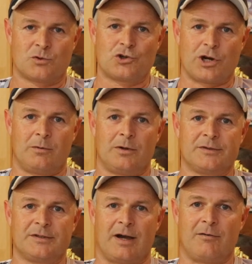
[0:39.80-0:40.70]

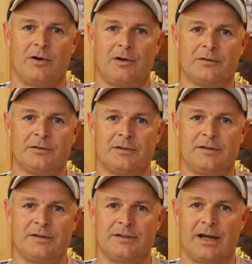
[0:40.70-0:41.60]
Zuschauern, die da waren,
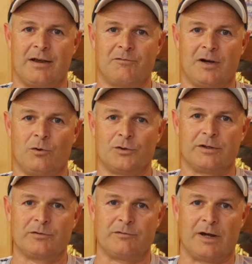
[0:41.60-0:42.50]
die einfach auch
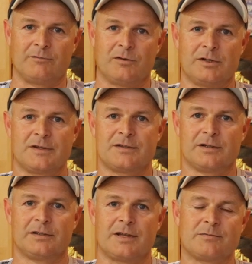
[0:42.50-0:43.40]
dafür verantwortlich
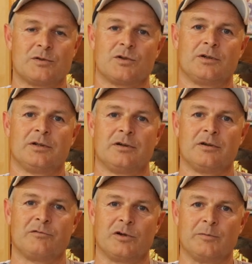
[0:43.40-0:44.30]
sind, dass wir so
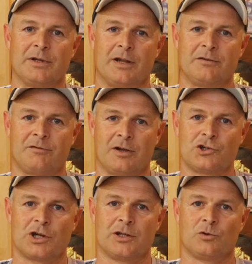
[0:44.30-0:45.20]
eine fulminante
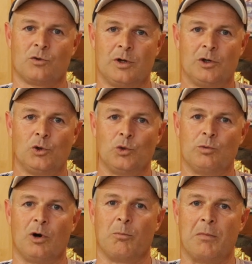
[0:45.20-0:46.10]
Veranstaltung
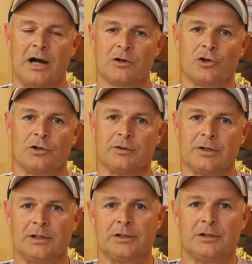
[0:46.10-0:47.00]
überhaupt machen können.
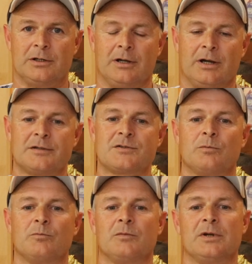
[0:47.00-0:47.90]
Ja,
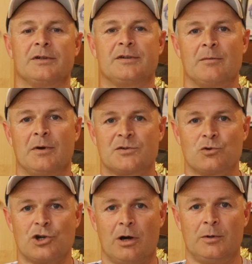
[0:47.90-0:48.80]
zum äh, Thema
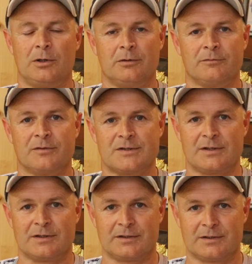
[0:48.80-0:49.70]
Zuschauer, wir
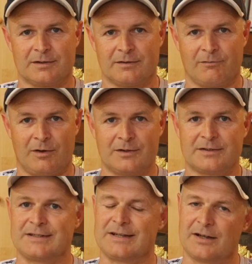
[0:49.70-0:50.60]
sind,
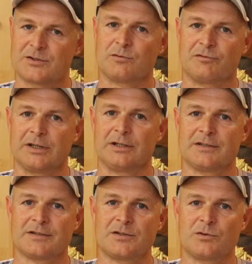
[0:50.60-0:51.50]
waren sehr
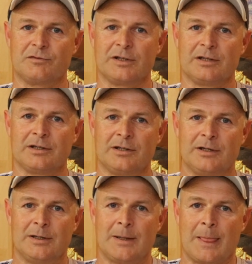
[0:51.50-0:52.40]
zufrieden, sind zufrieden
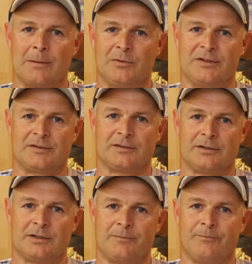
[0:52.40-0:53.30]
mit
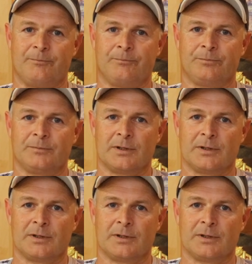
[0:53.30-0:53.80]
ähm,